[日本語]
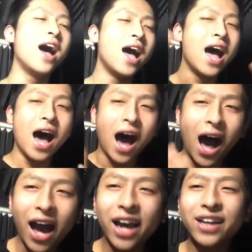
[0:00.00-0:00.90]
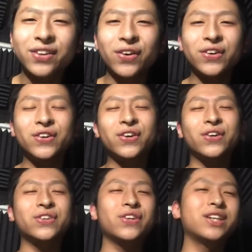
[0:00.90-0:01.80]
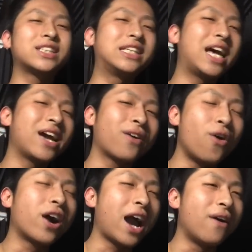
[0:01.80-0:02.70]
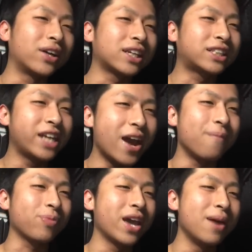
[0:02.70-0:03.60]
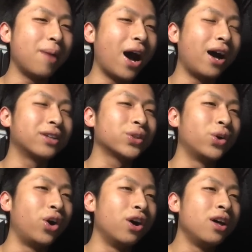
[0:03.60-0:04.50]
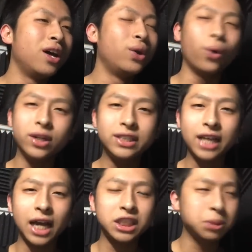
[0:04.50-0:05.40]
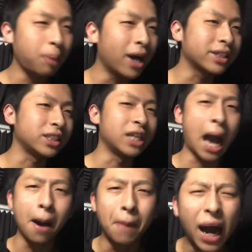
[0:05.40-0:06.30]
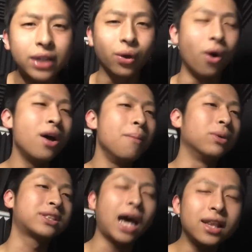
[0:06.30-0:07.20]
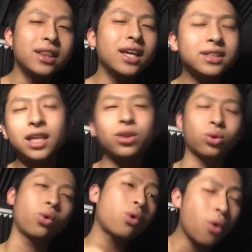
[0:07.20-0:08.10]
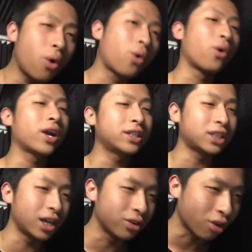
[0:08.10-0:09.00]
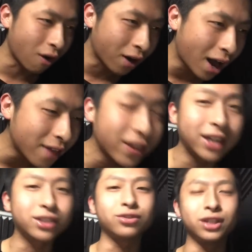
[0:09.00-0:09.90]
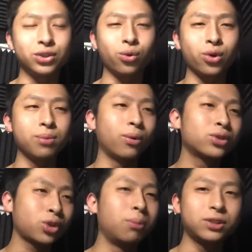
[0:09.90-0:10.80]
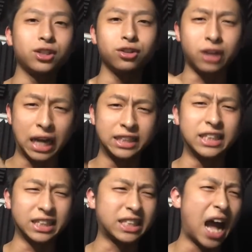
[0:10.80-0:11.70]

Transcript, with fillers: はいということですね今回私、えー、まあそのロイジャイスパーキーやばいともう3点セットどこを攻撃したらいいのかわかんないっていうね状況に持ち込むっていう感じでし